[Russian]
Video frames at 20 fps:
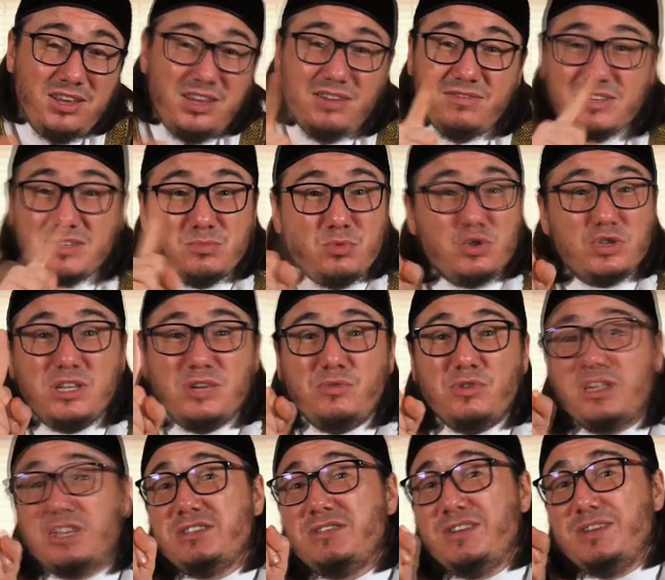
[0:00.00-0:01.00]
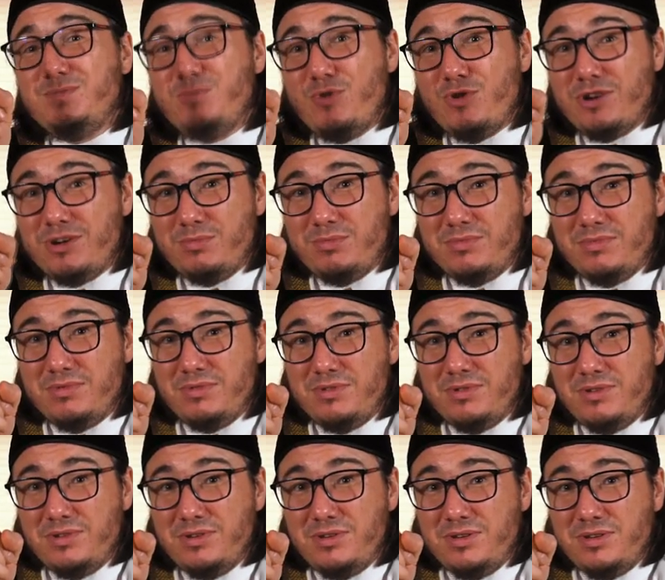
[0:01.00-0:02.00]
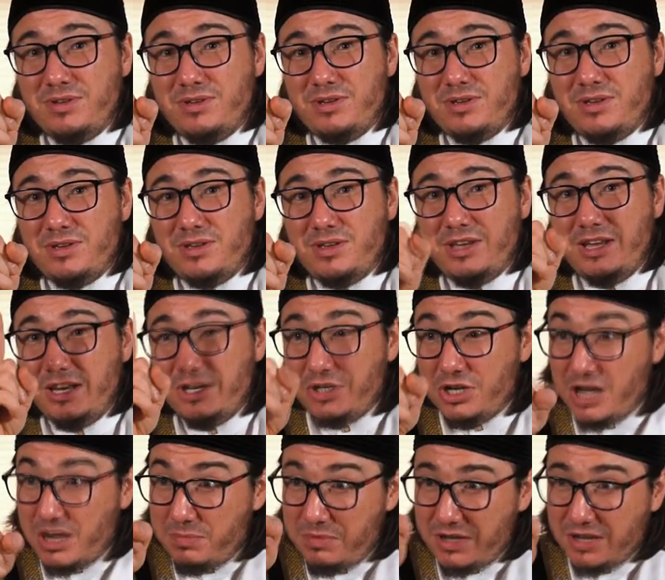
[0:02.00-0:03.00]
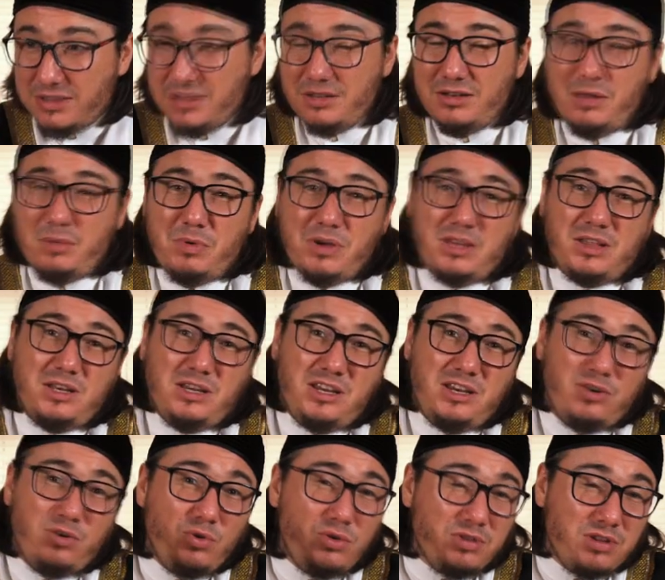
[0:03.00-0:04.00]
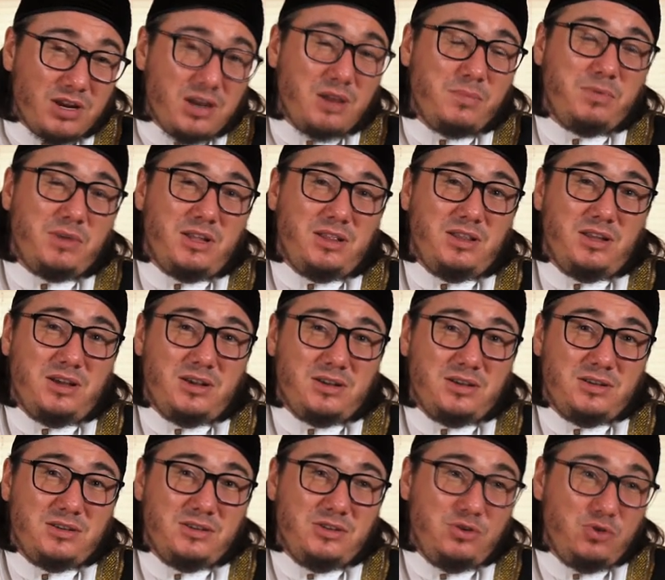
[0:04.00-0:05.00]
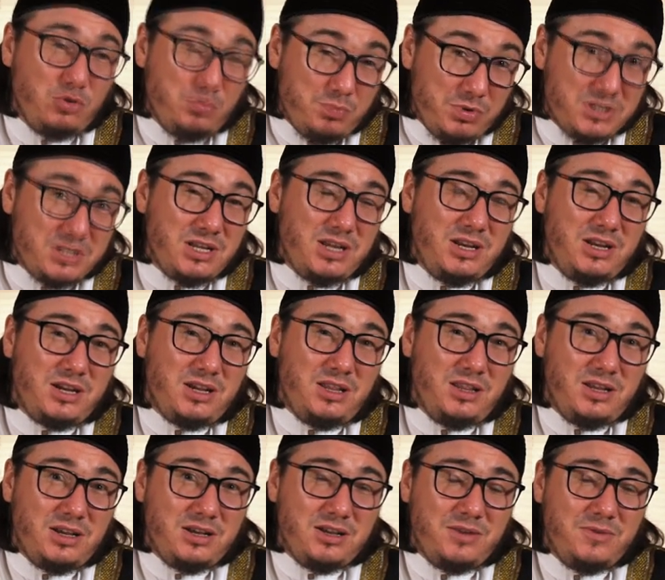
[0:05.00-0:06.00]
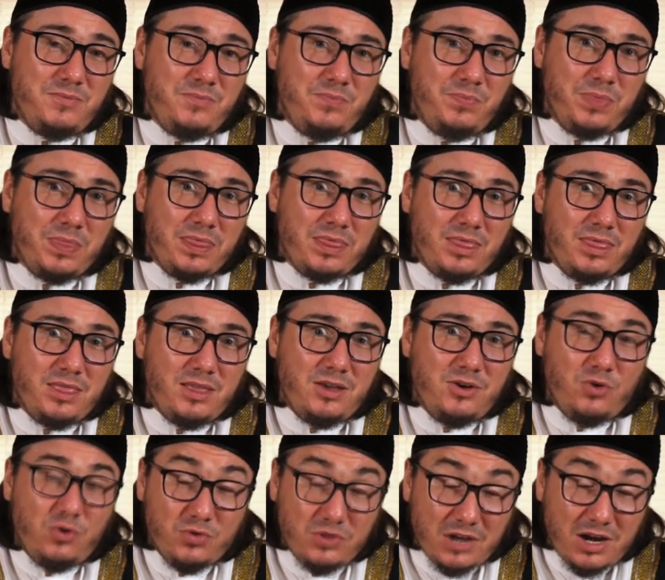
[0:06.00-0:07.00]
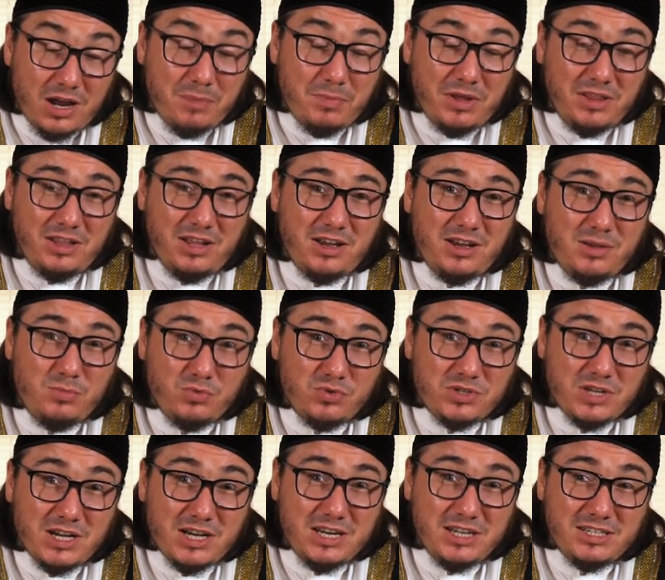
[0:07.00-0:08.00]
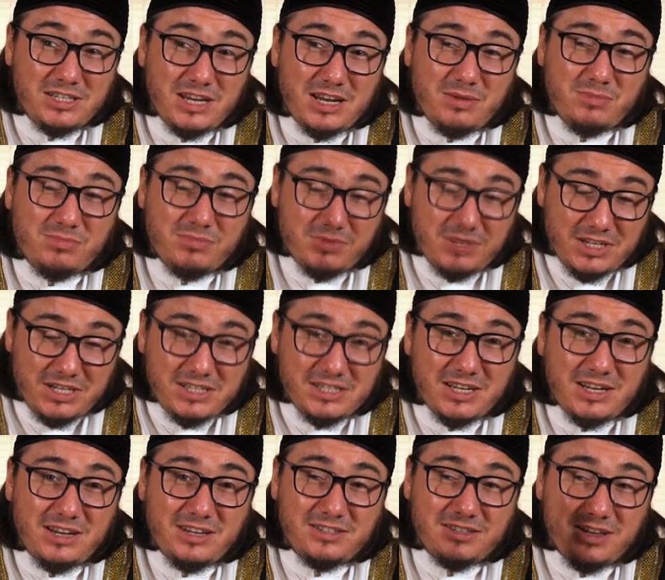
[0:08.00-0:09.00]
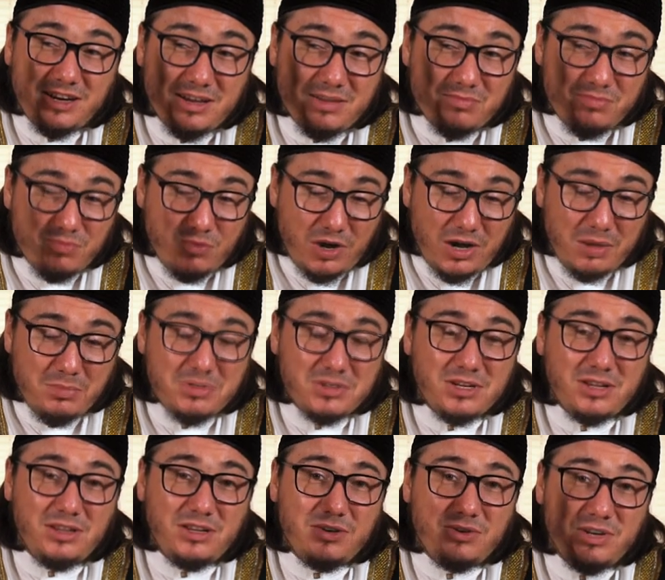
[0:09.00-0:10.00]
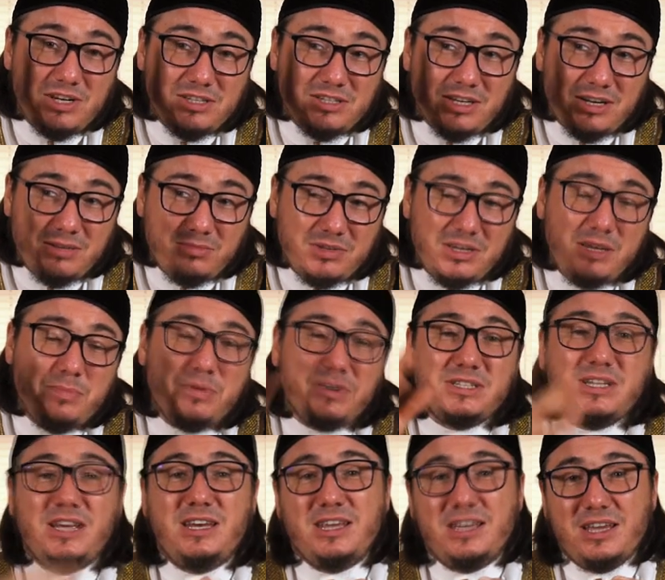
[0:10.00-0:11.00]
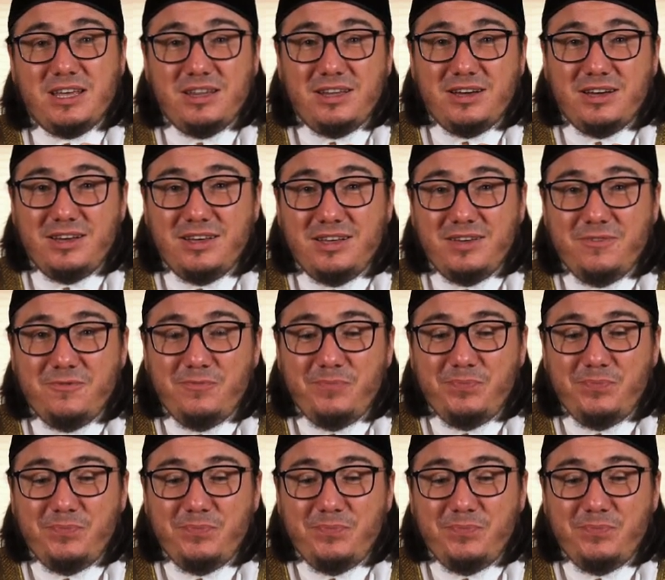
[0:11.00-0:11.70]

невозможно его назвать Богом или объектом для поклонения. Он раб Аллаха, и он посланник Аллаха. Он раб Аллаха Муса, алейсалям, Иса, алейсалям, Мухаммад, саллаху алейсалям, и посланник Аллаха.